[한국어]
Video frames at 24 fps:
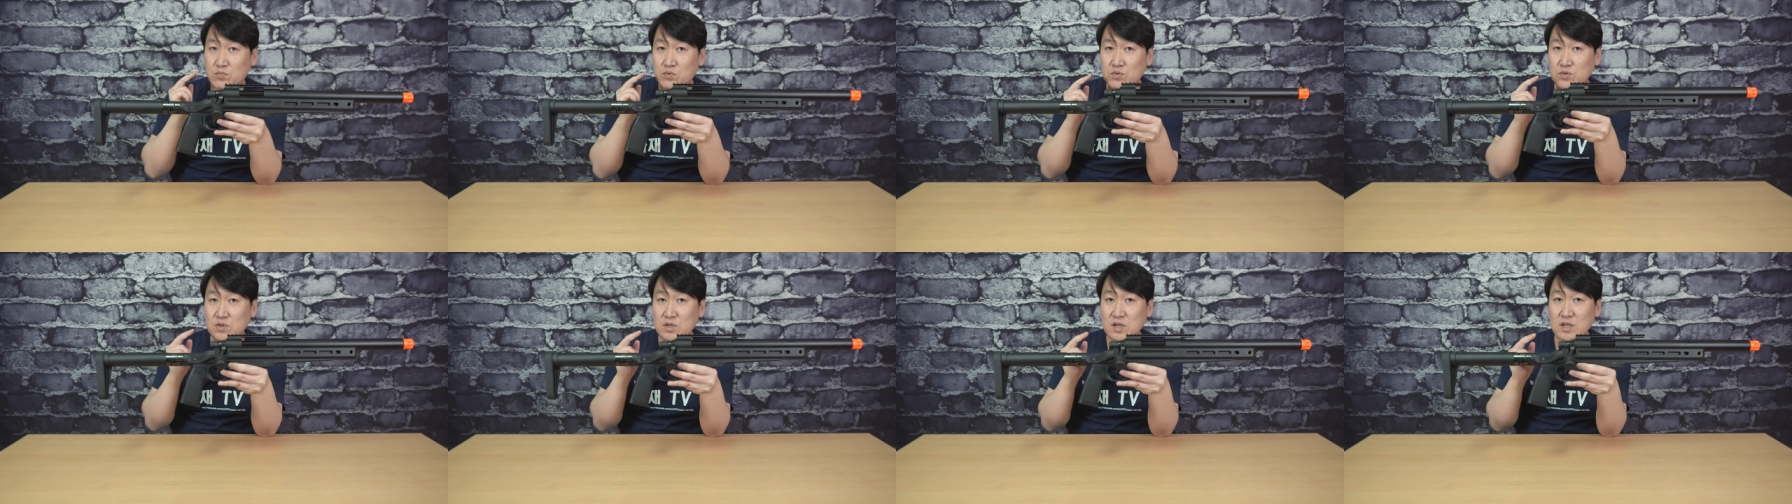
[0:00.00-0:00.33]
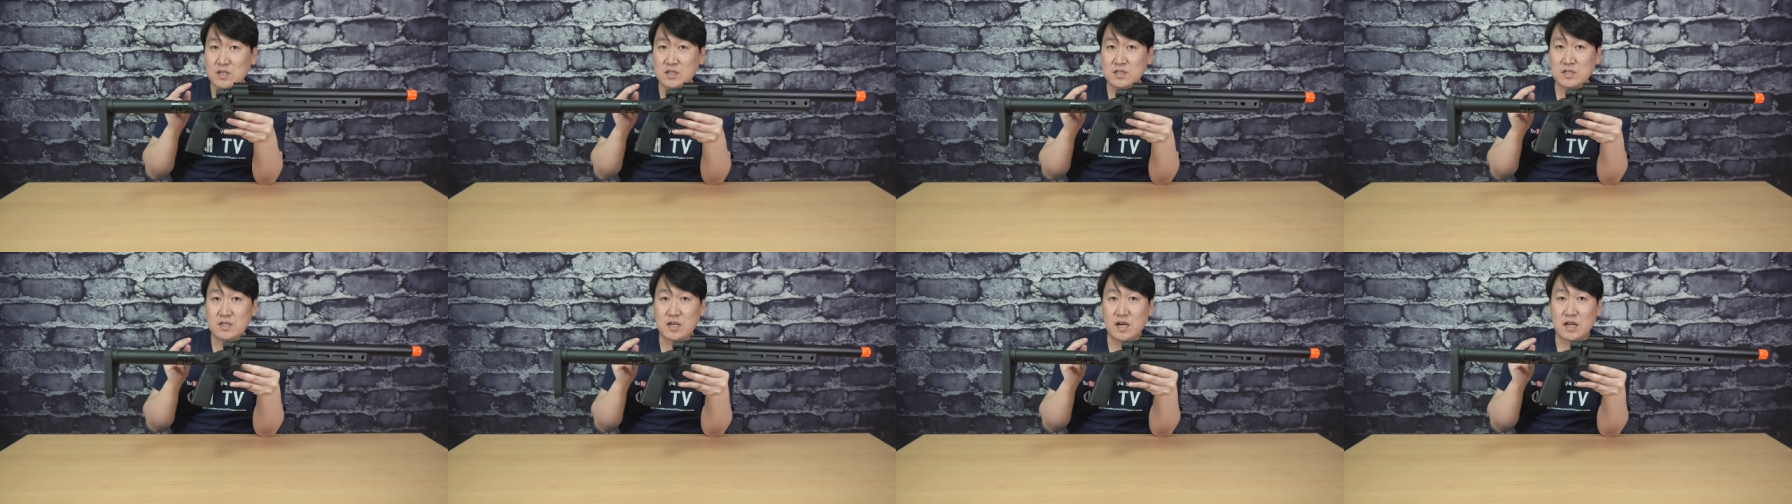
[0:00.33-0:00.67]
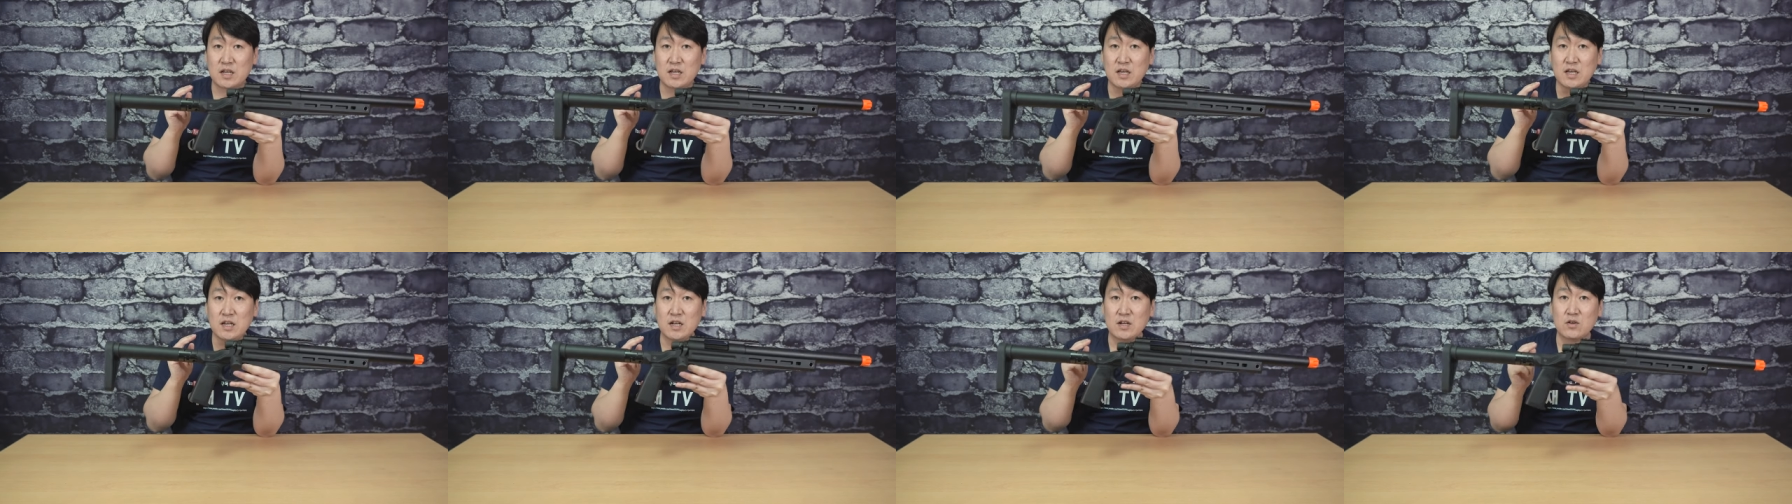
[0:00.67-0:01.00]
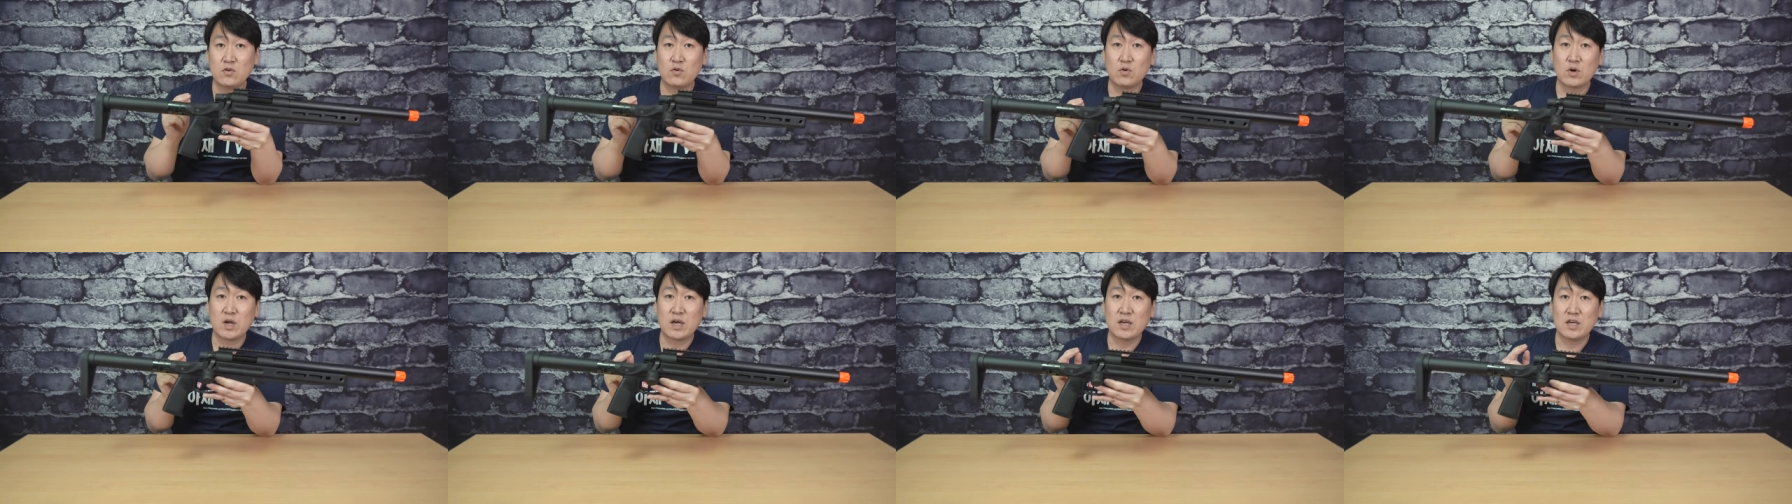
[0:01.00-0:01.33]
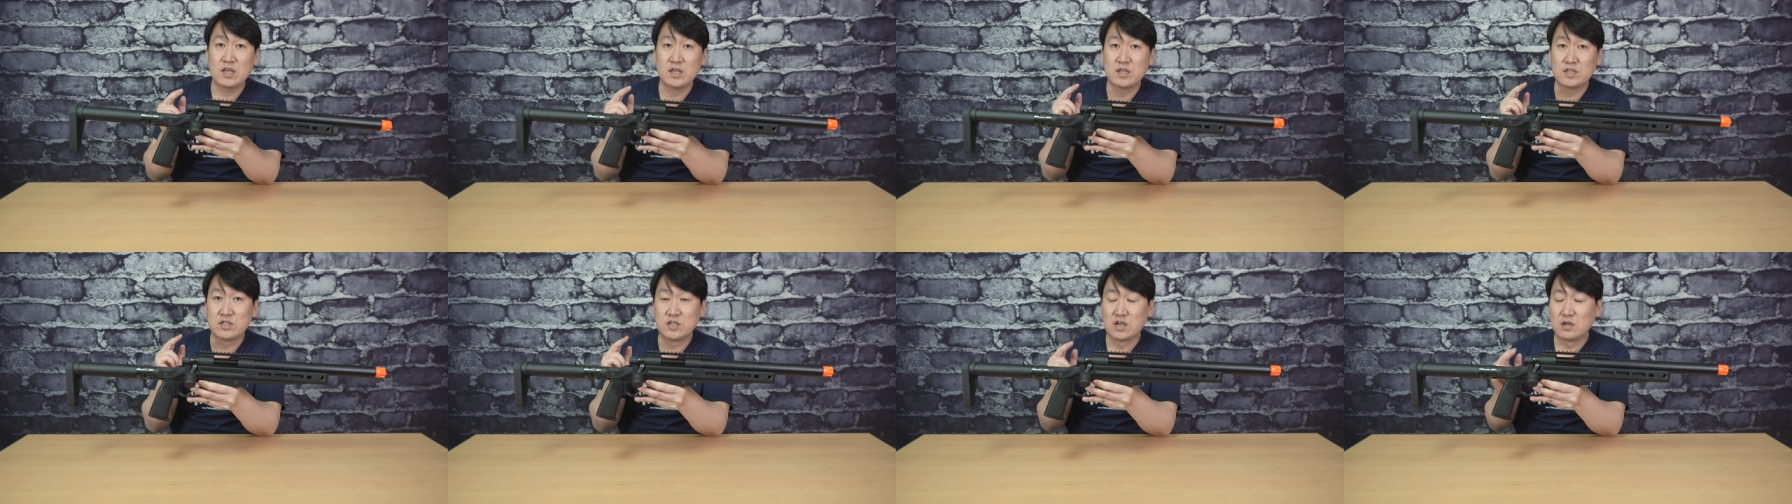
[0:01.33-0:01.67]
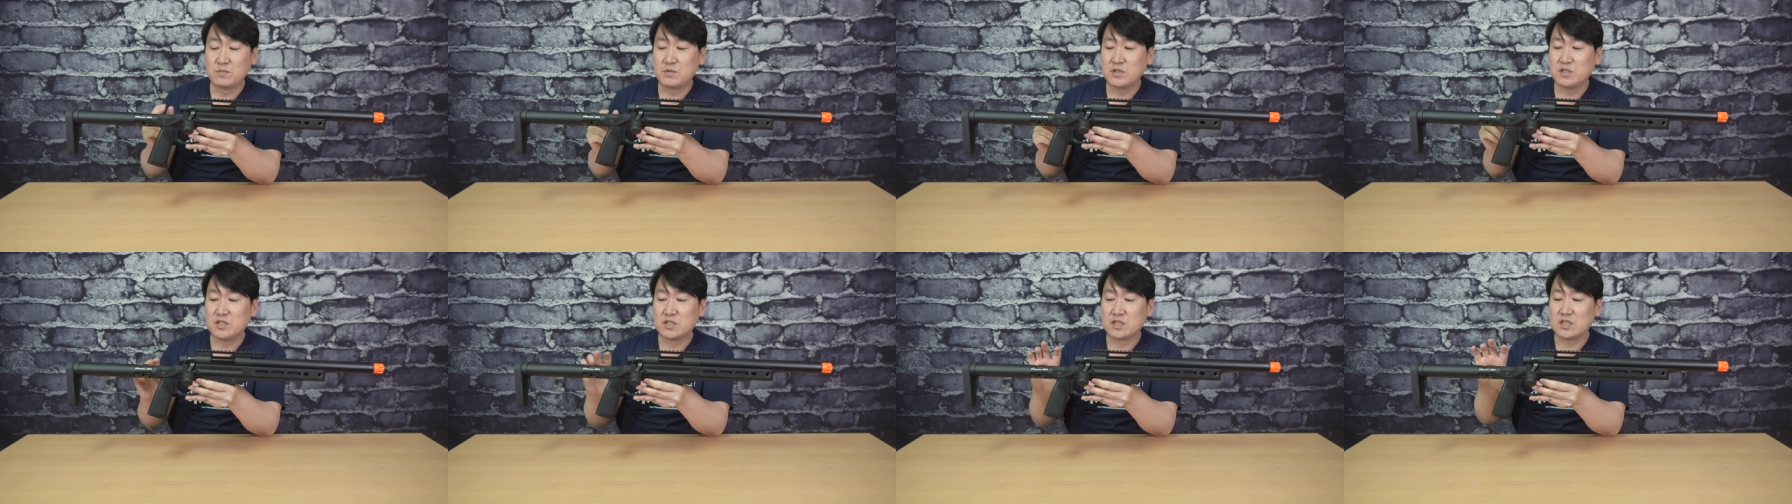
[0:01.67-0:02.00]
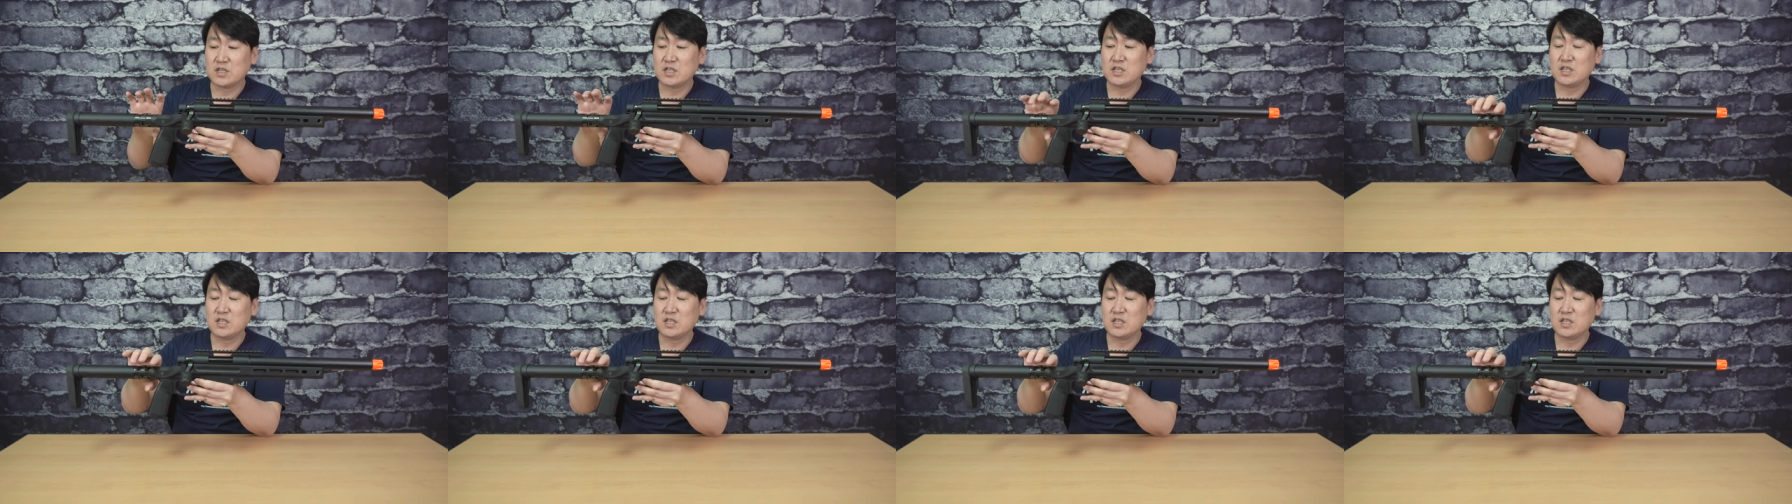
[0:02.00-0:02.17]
VSR10의 이 접이식